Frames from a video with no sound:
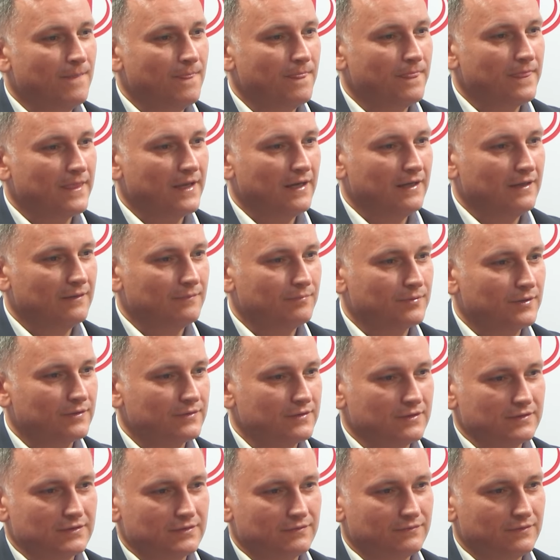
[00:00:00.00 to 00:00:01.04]
na
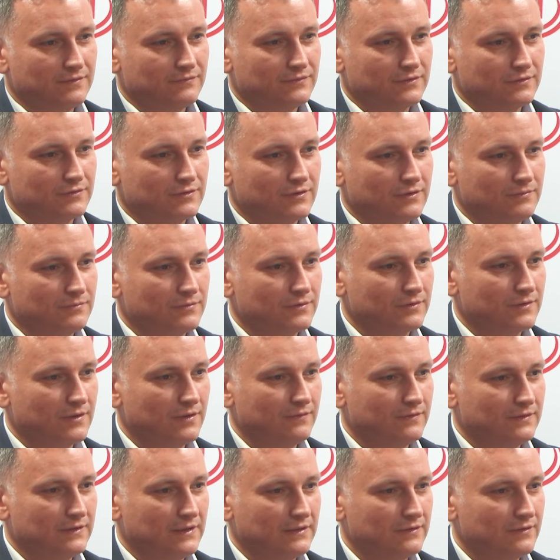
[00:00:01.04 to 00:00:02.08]
procesy
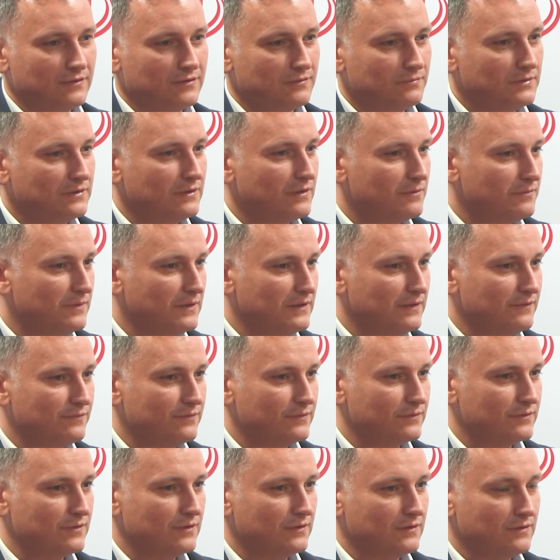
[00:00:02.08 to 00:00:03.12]
wewnątrzkomórkowe, na to, żeby normalnie
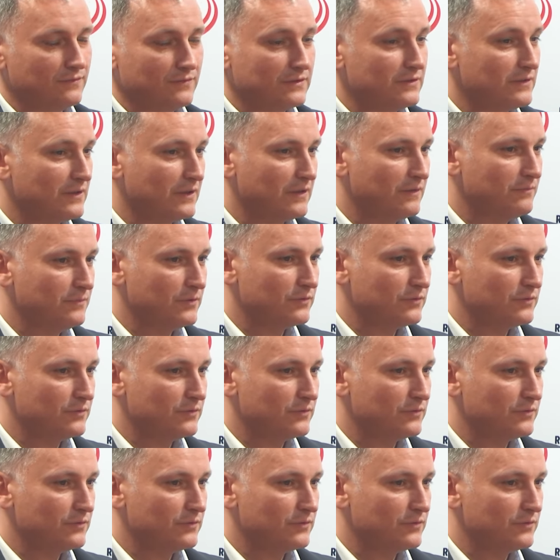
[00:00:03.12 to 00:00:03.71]
funkcjonować. Tego